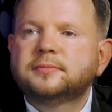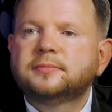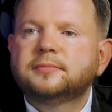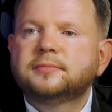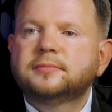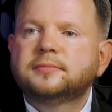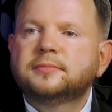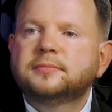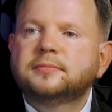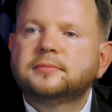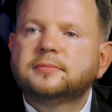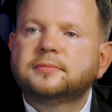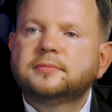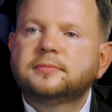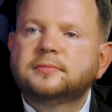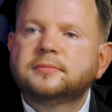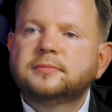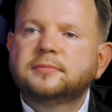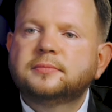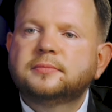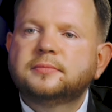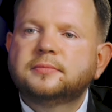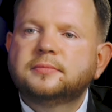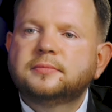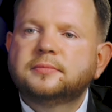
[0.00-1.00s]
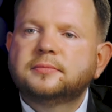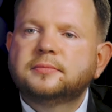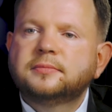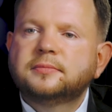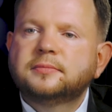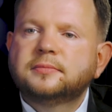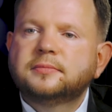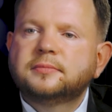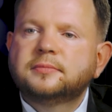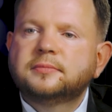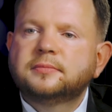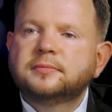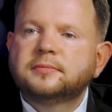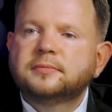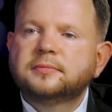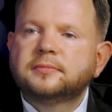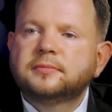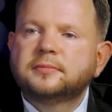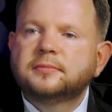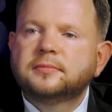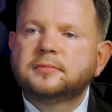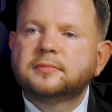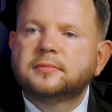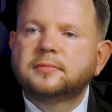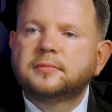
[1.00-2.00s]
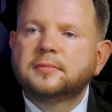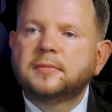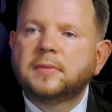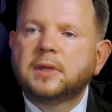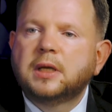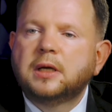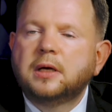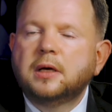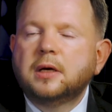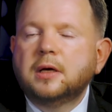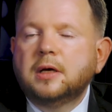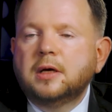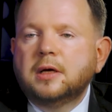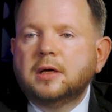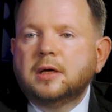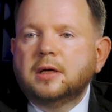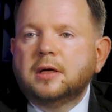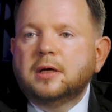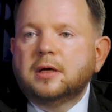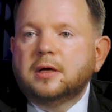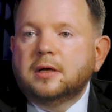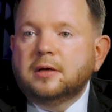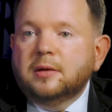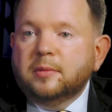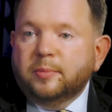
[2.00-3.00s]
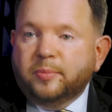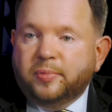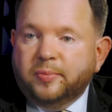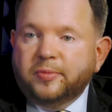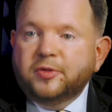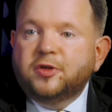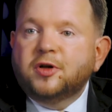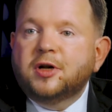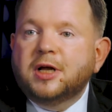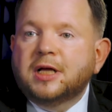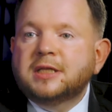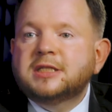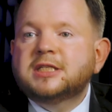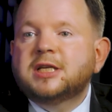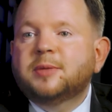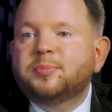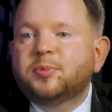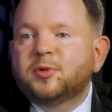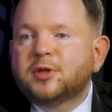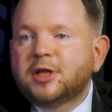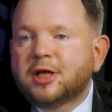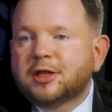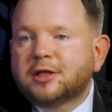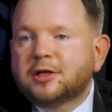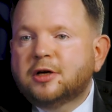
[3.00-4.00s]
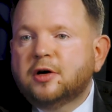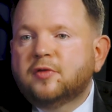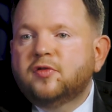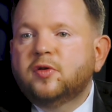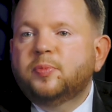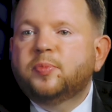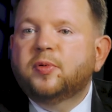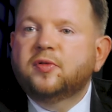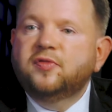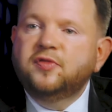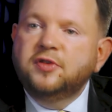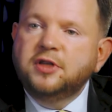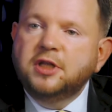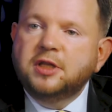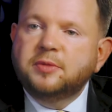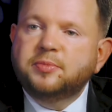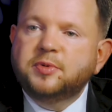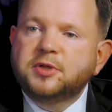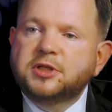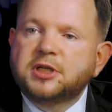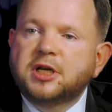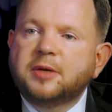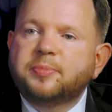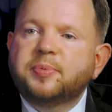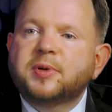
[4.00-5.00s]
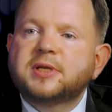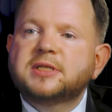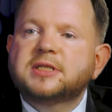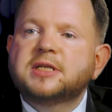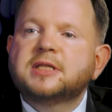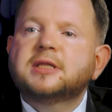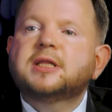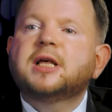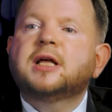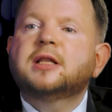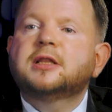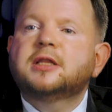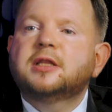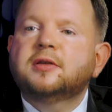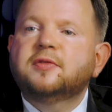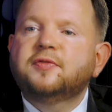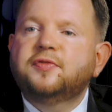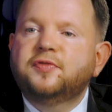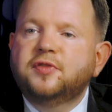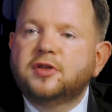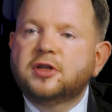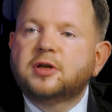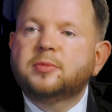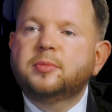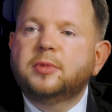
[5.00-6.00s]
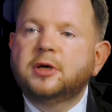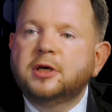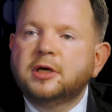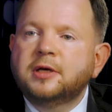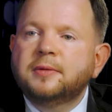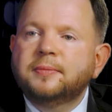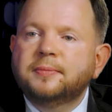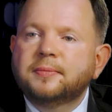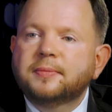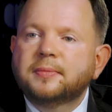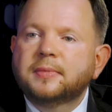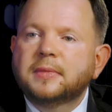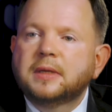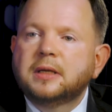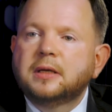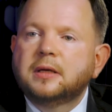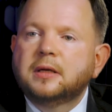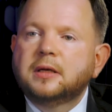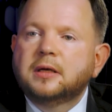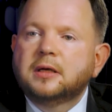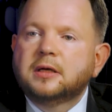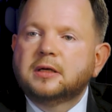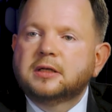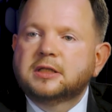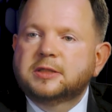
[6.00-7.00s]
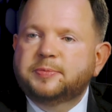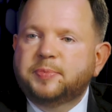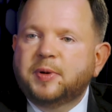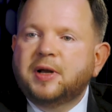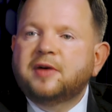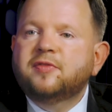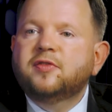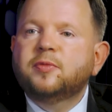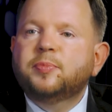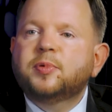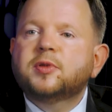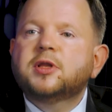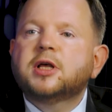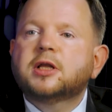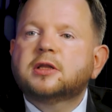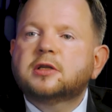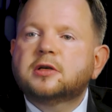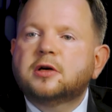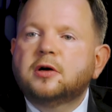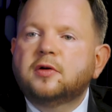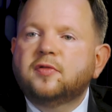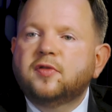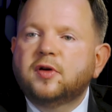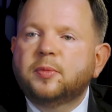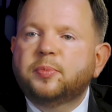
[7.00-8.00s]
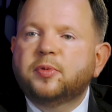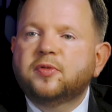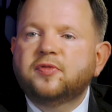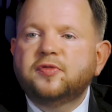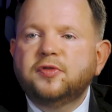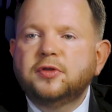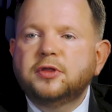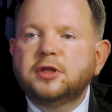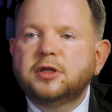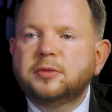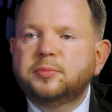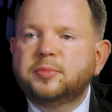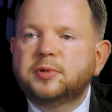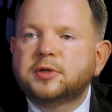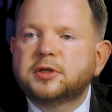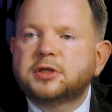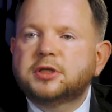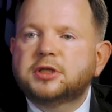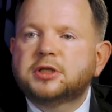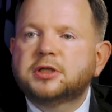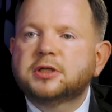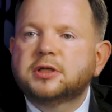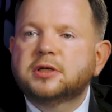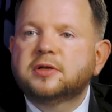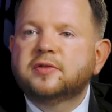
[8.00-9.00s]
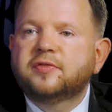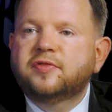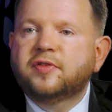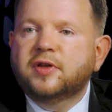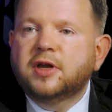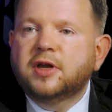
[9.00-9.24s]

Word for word: podatkowy może być reprezentantem firmy? Doradca podatkowy powinien być reprezentantem firmy. Sprawy podatkowe powinny być w